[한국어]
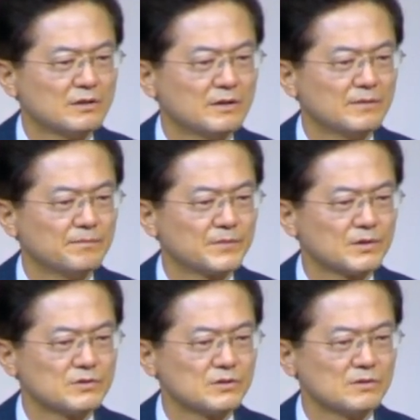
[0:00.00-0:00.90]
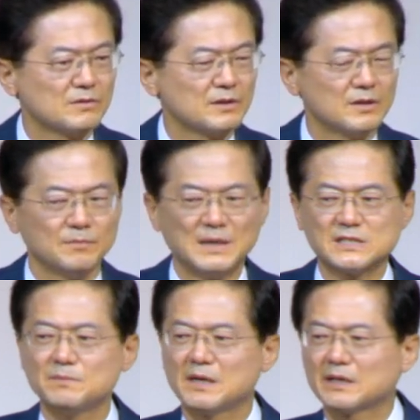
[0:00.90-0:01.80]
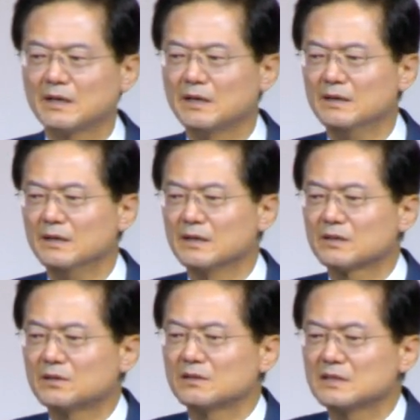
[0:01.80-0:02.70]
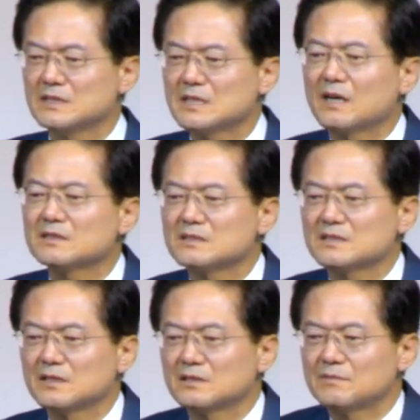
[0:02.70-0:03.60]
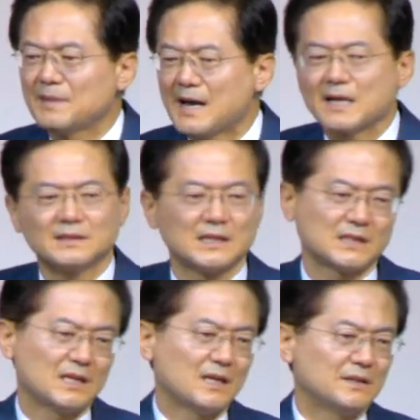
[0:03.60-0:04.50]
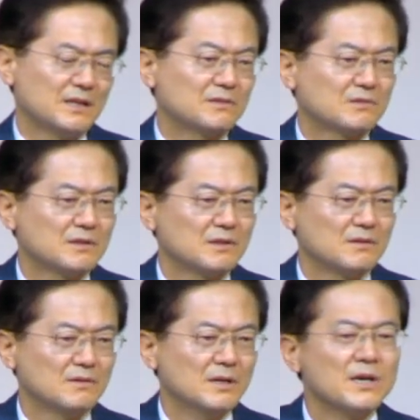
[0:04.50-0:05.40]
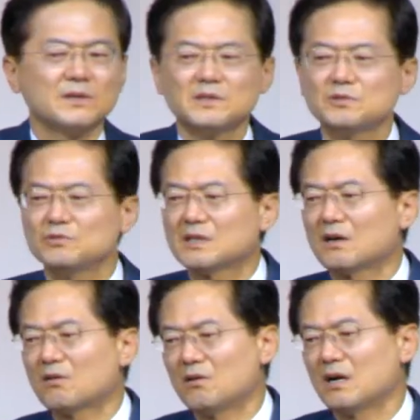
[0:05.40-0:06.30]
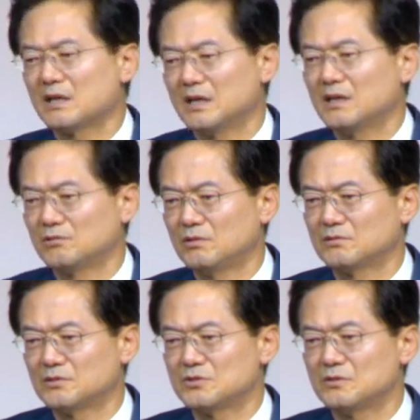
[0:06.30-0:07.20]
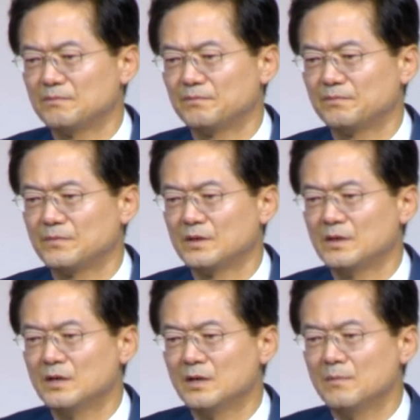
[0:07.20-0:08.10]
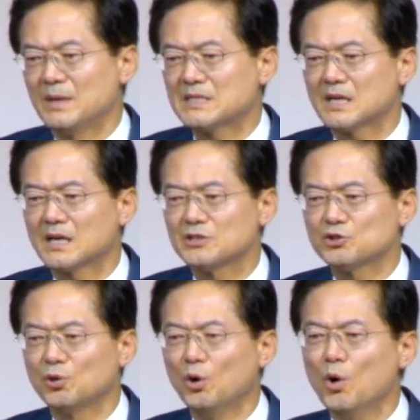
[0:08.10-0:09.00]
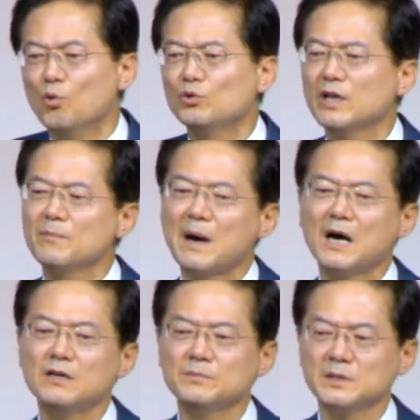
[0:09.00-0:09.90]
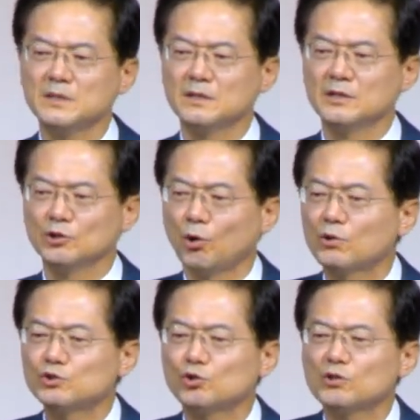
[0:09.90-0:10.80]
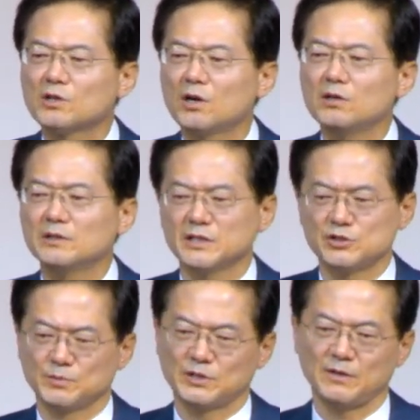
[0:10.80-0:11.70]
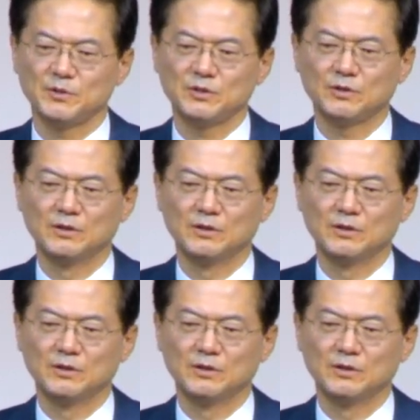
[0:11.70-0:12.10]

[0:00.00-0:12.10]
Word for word: 예, 그죠? 예, 마지막에 그런 이상 증세들을 막 나타내는 거예요. 그래서 우리가 건강해야 되는 거죠. 마찬가지로 우리의 마음이 독소를 걸러내지 못하면요.